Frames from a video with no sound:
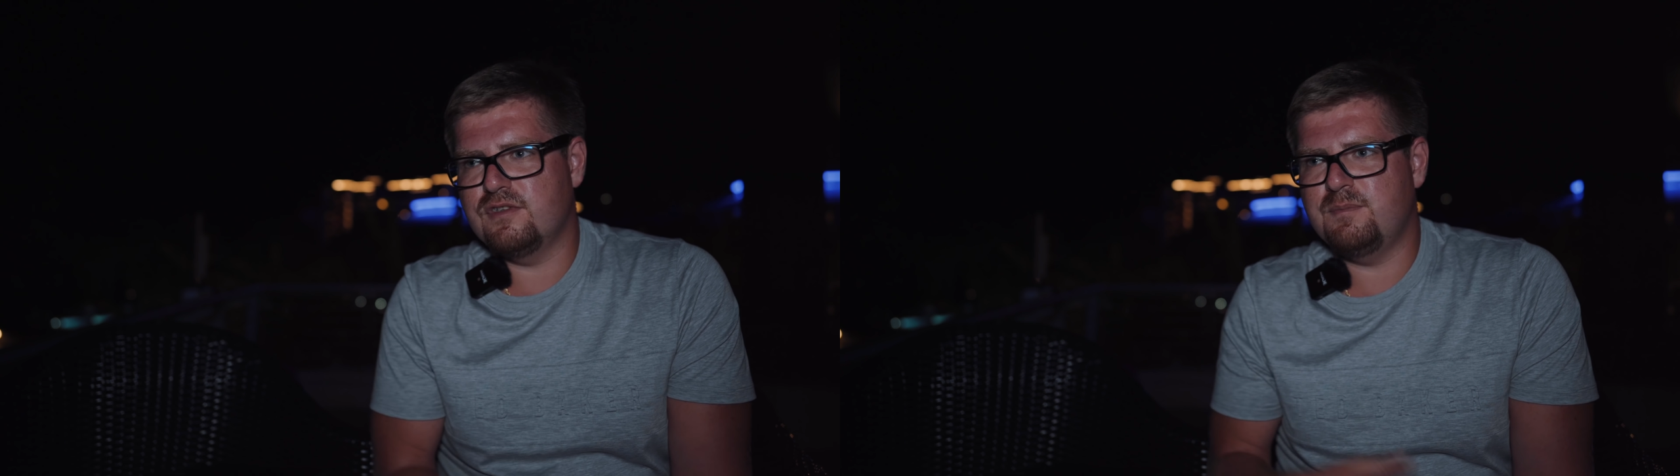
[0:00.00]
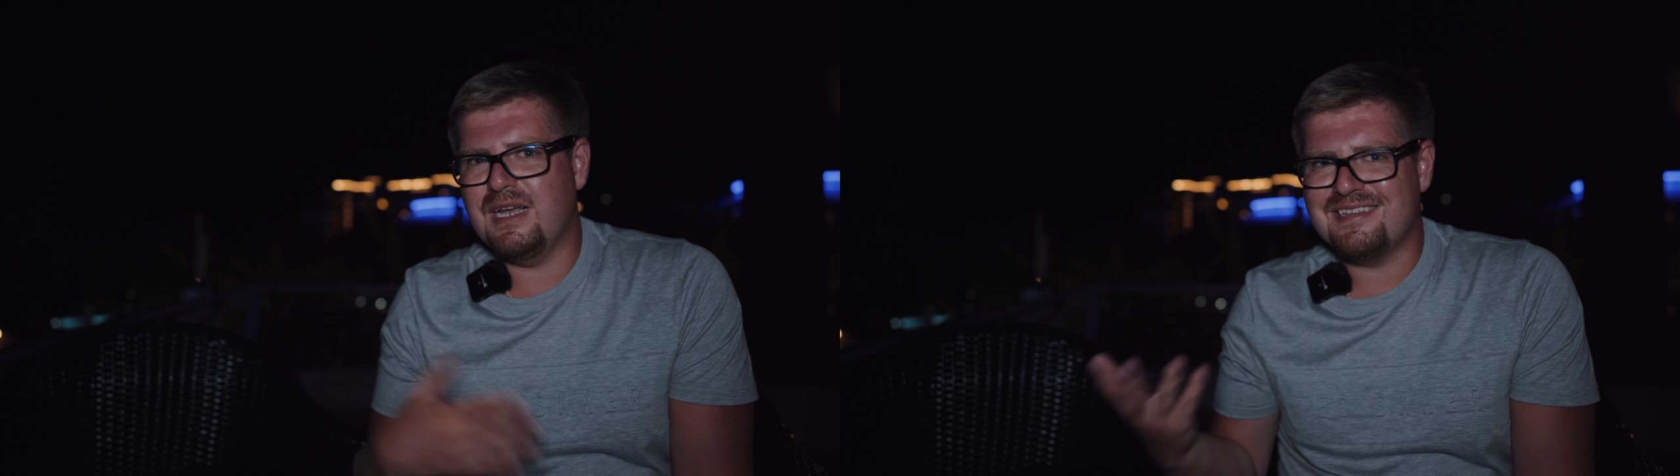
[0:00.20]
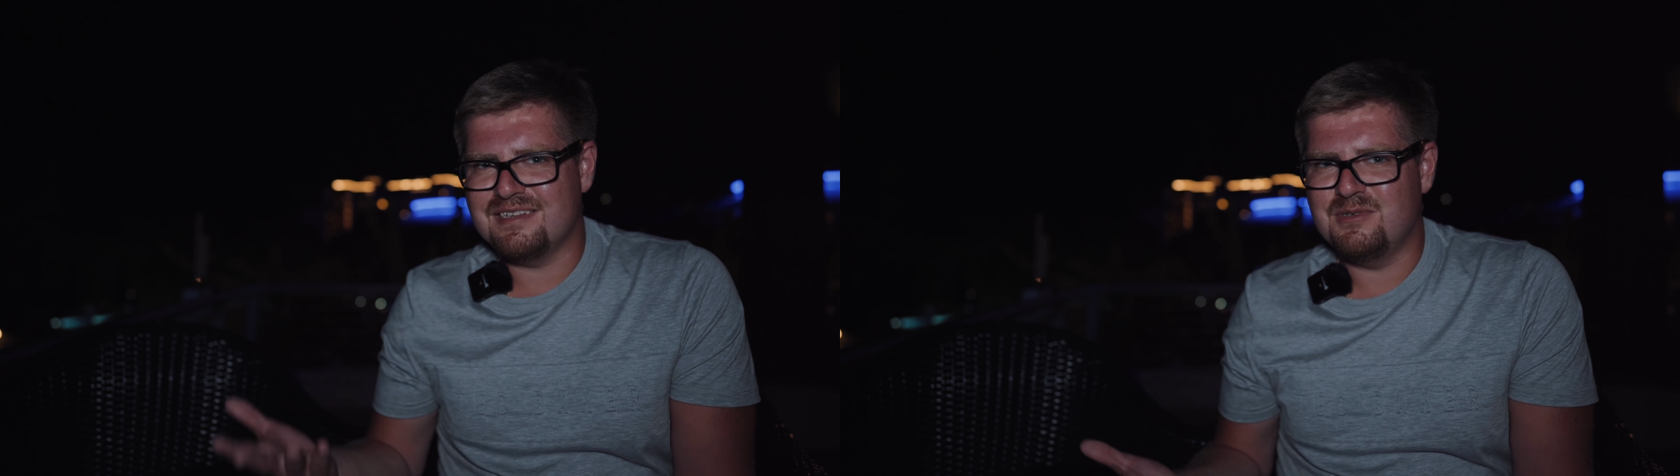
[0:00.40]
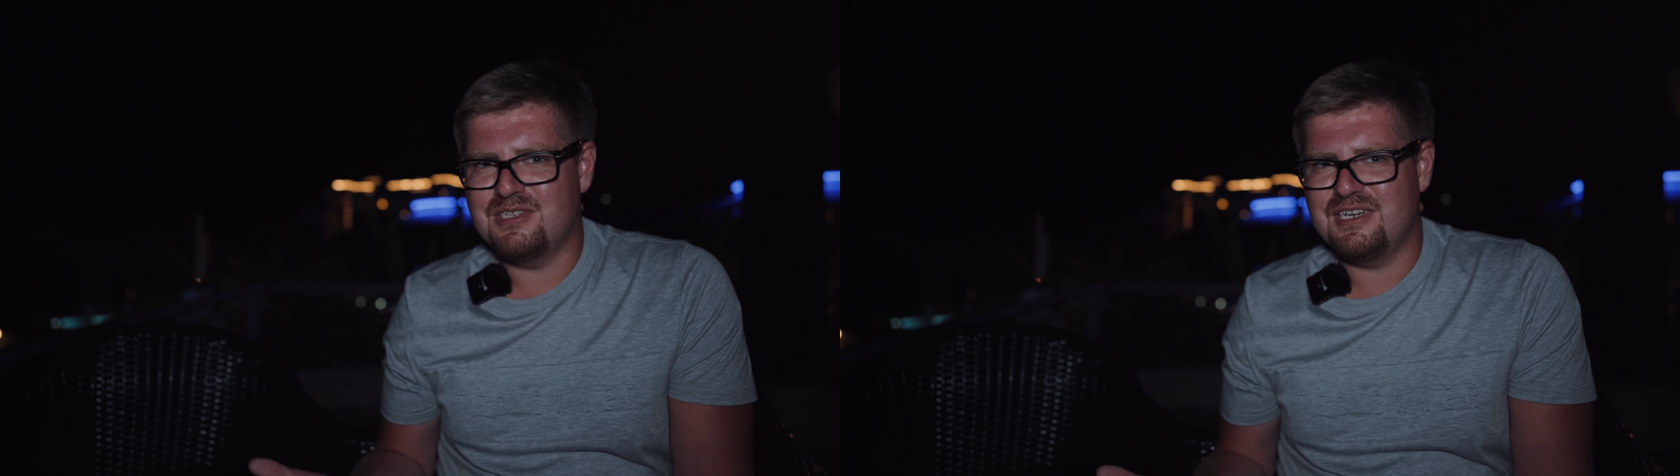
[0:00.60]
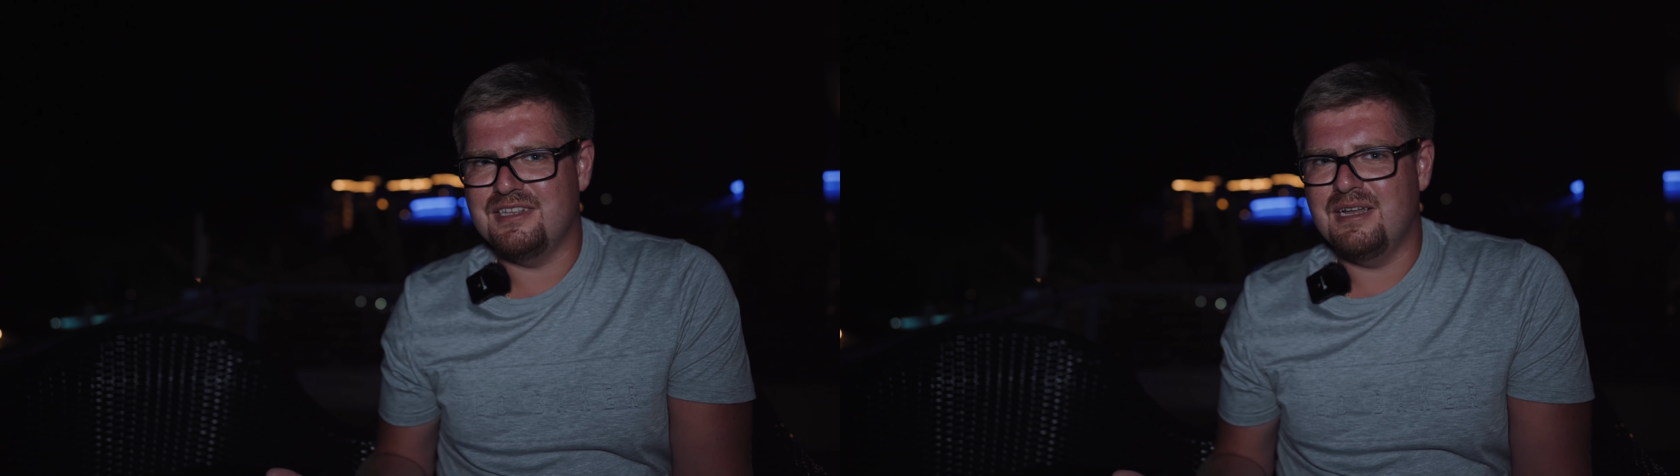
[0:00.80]
то есть в 5 раз
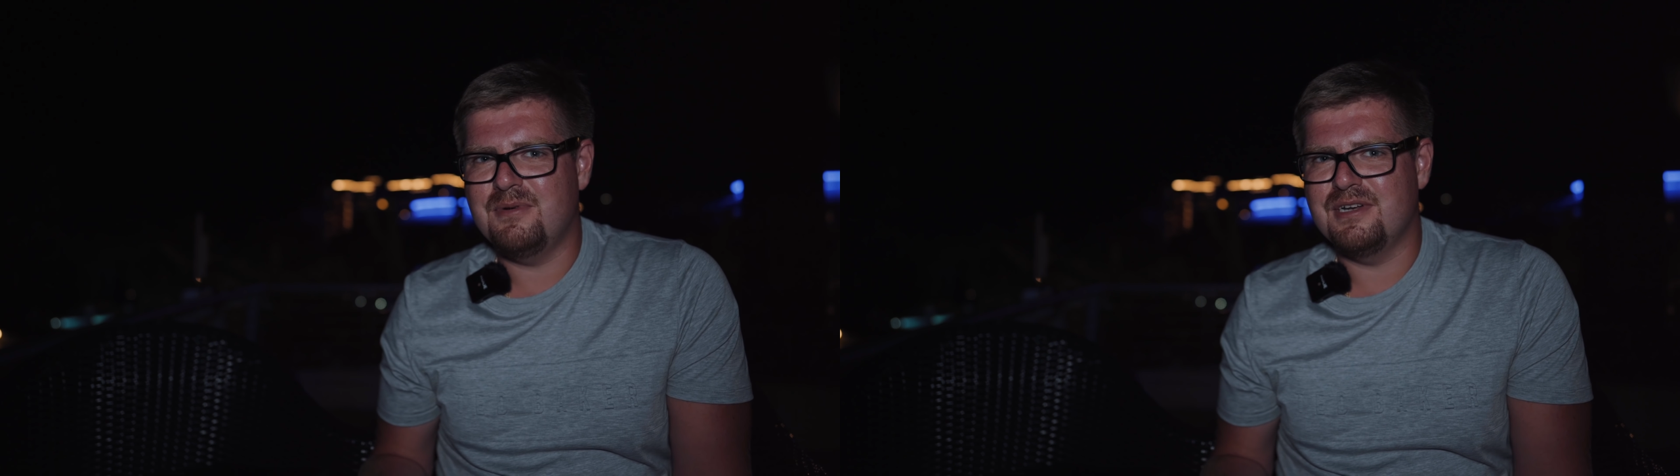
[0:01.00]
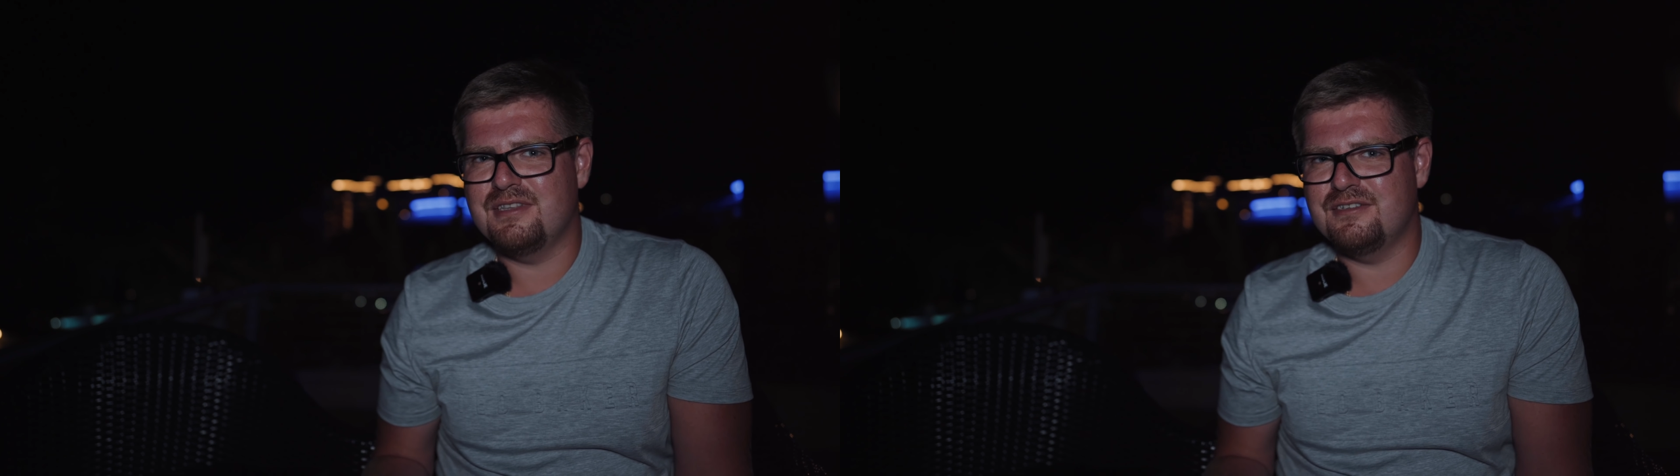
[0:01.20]
быстрее, да, проект